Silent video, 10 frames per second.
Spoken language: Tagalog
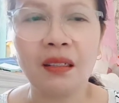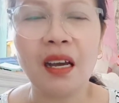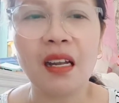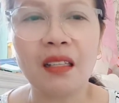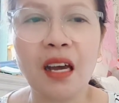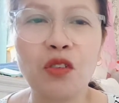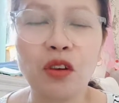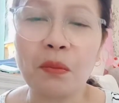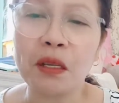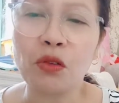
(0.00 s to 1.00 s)
Dahil tayo
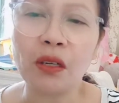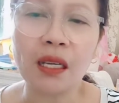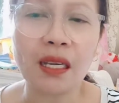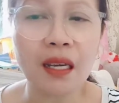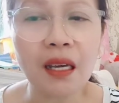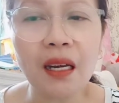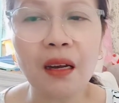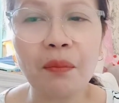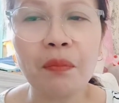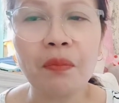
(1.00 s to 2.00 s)
naman yung
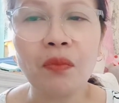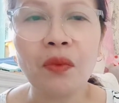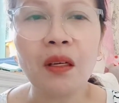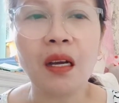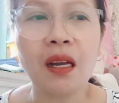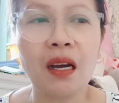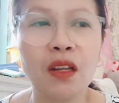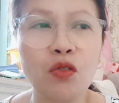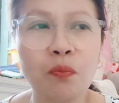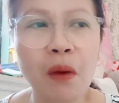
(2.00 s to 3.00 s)
naghihirap,
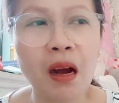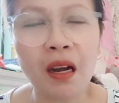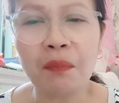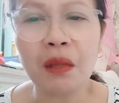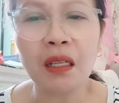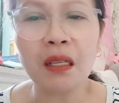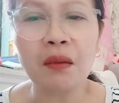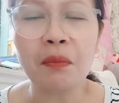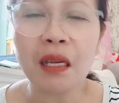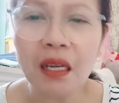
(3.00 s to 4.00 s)
kailangan yung pangarap
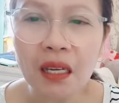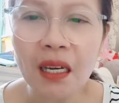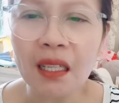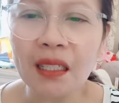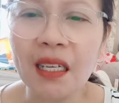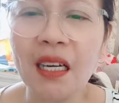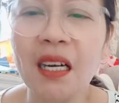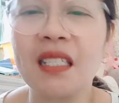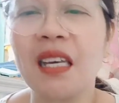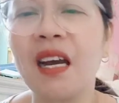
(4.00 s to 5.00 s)
natin, bigyan din natin ng
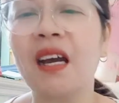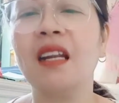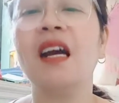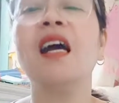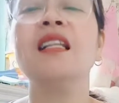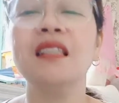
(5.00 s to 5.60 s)
kasiyahan at